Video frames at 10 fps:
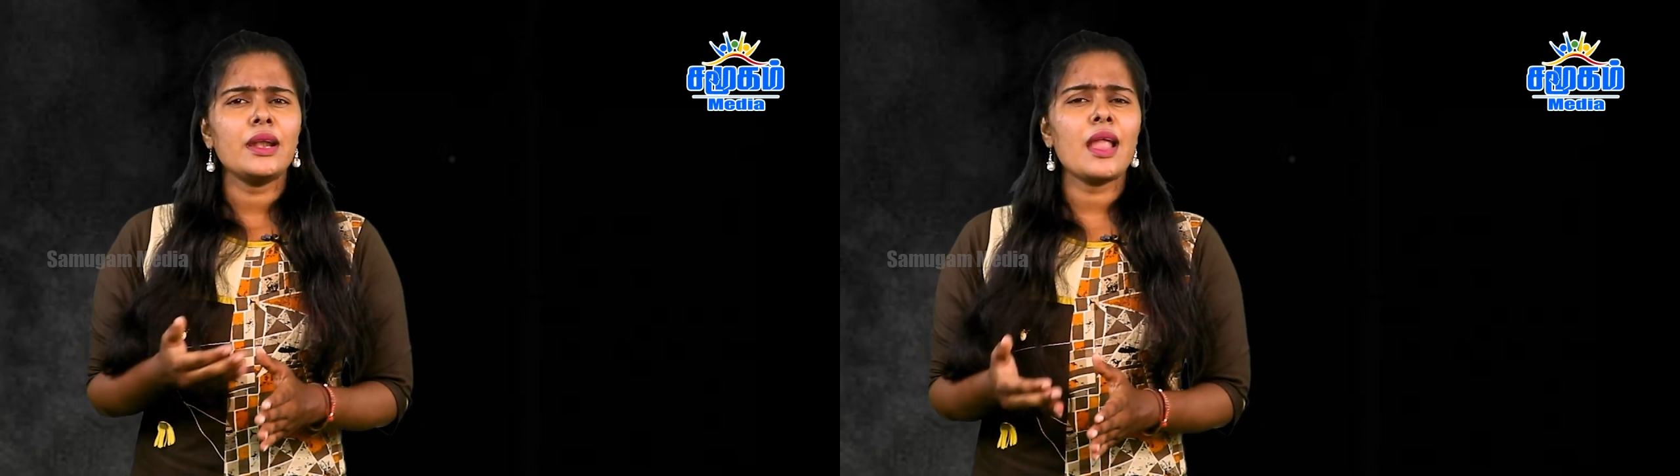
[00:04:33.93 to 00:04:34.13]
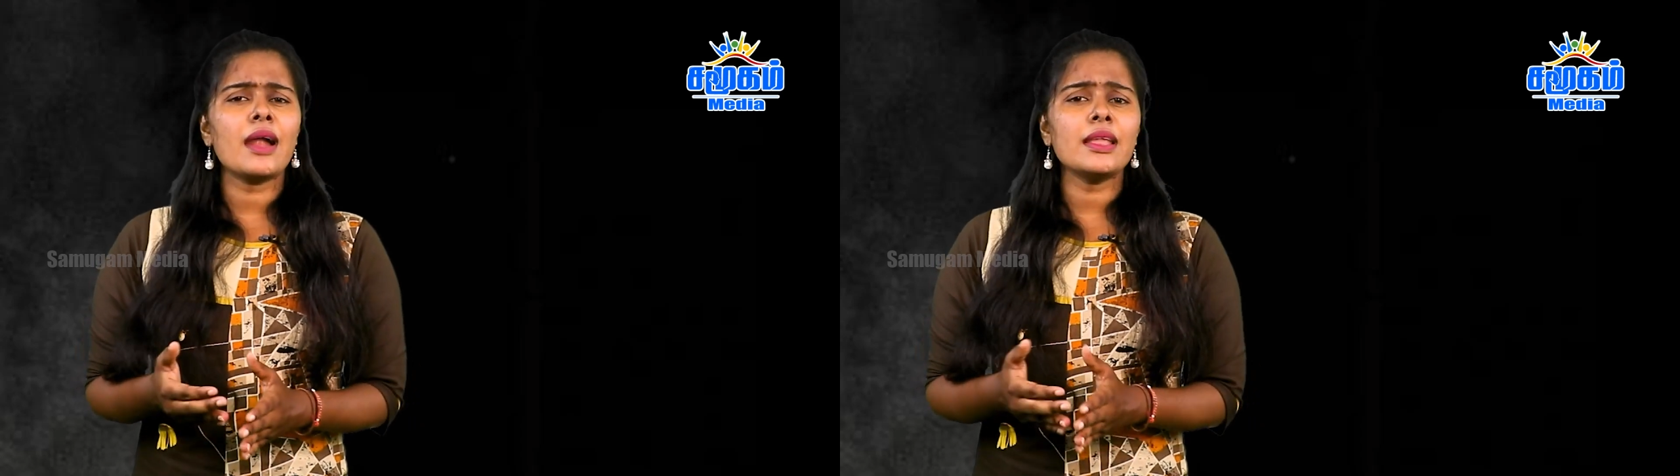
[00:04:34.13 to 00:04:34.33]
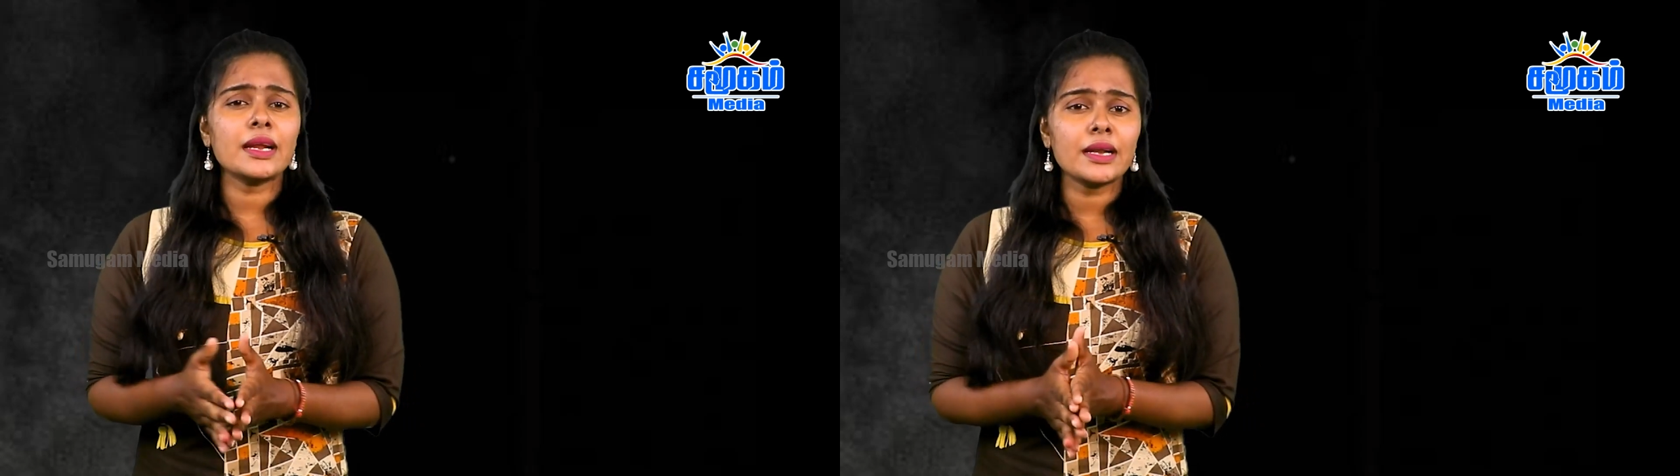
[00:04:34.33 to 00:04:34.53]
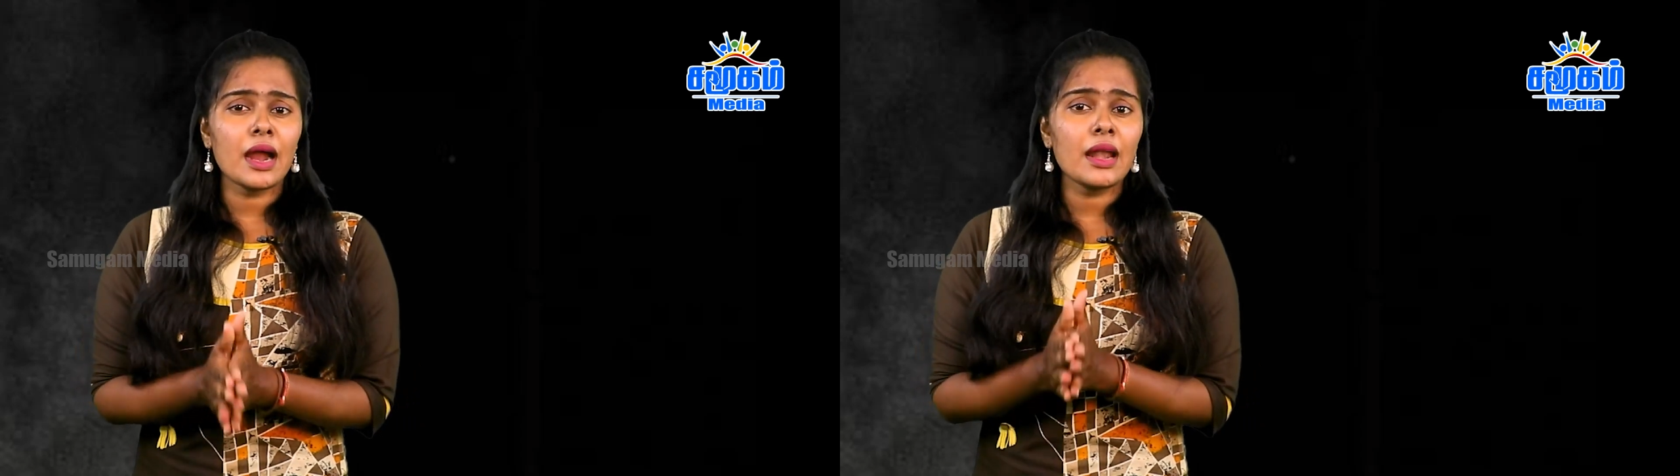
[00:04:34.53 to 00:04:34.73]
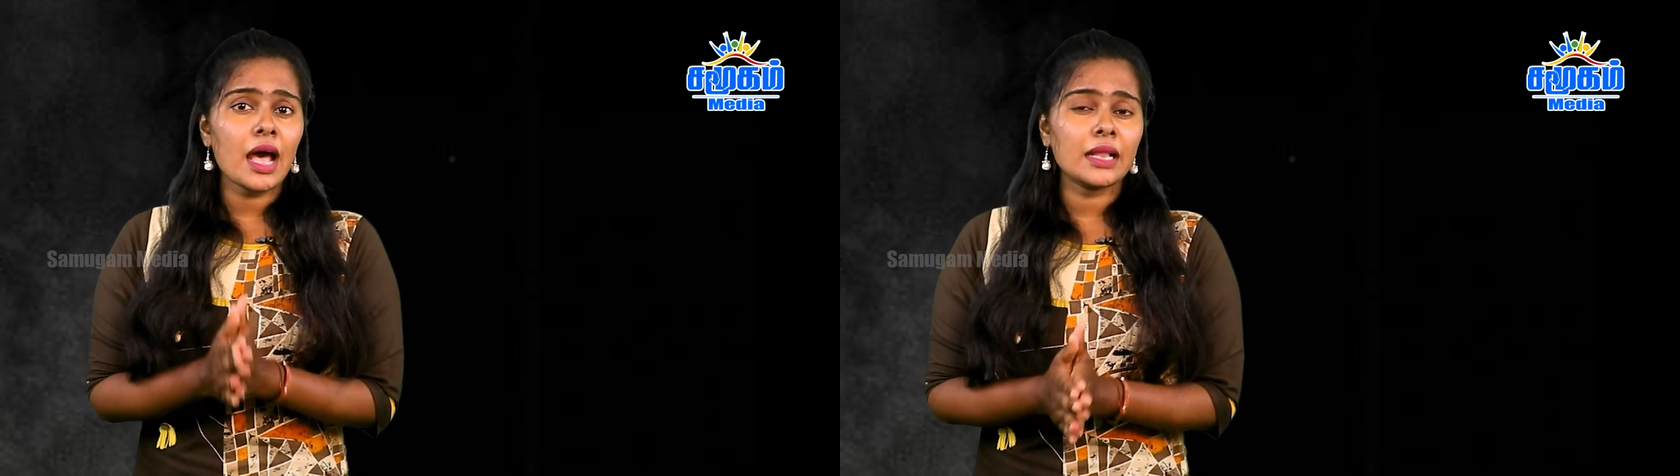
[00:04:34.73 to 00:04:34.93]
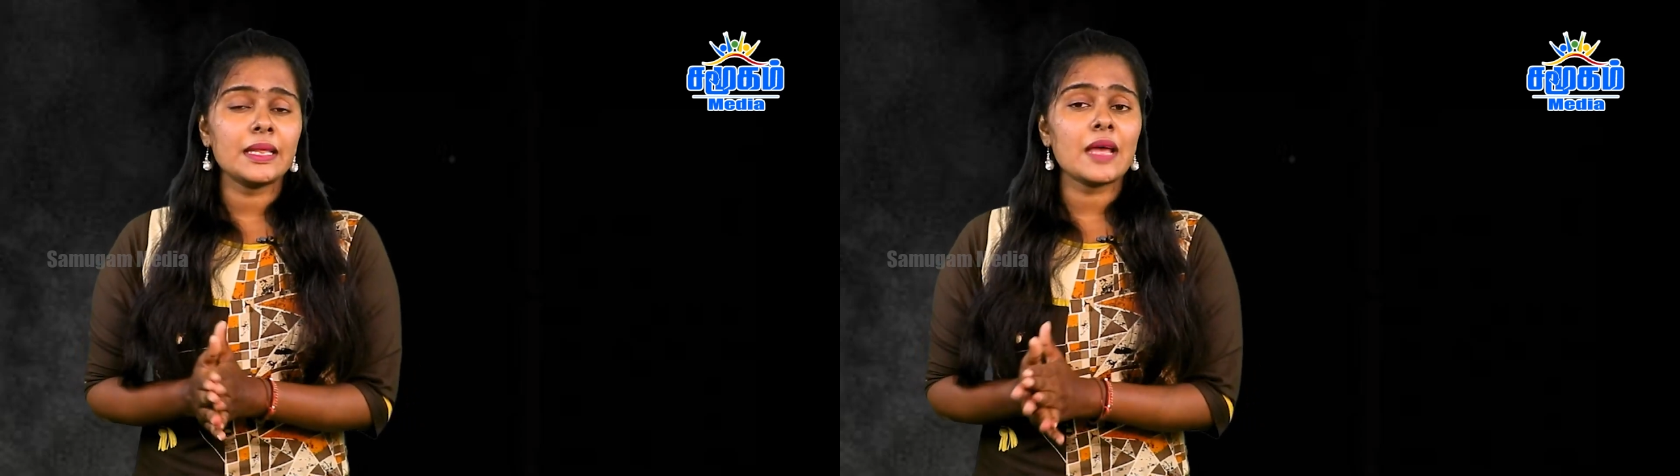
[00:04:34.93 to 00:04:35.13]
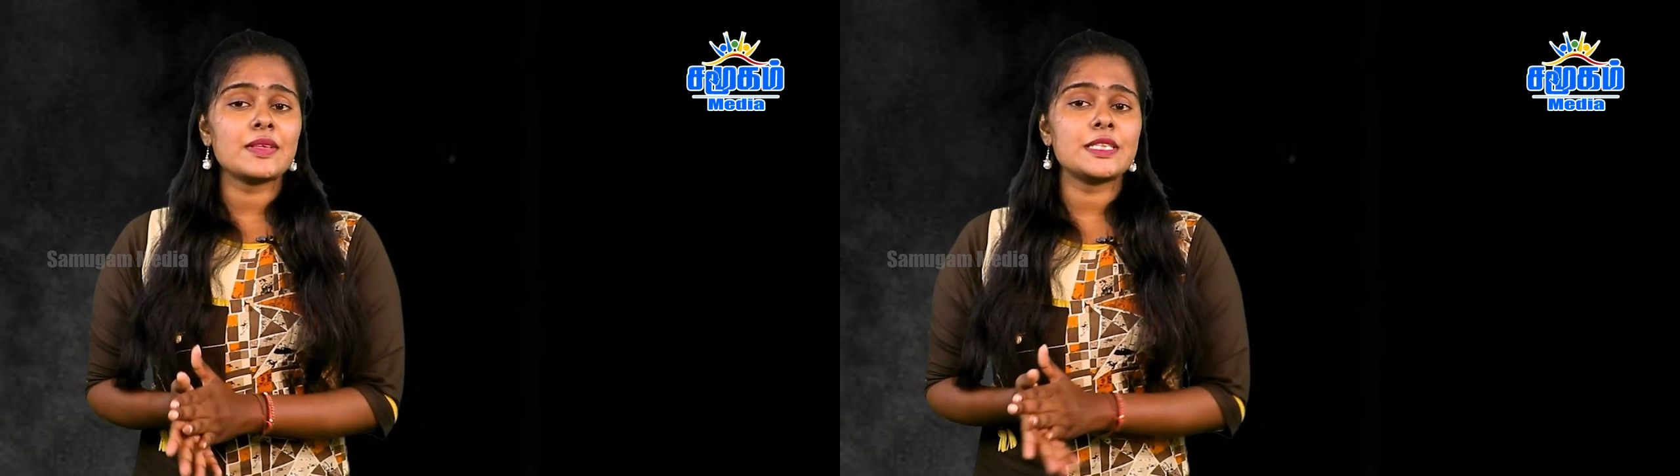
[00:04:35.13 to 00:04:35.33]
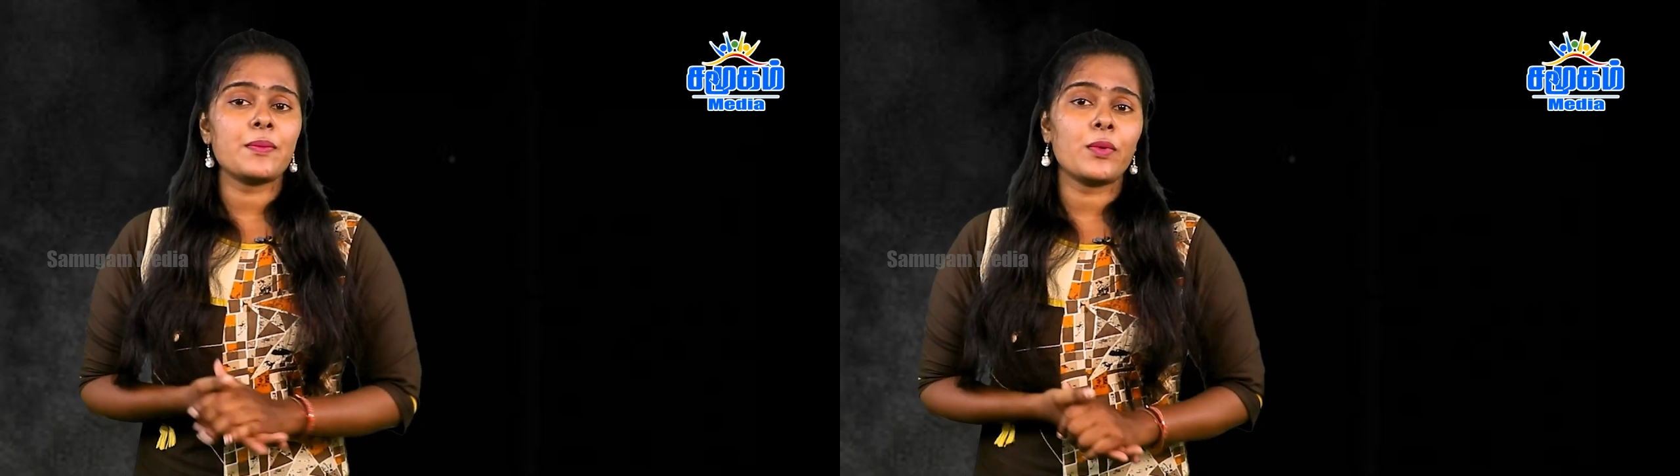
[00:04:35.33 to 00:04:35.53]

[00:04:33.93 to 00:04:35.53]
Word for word: நாளுக்கு நாள் அத்தியாவசிய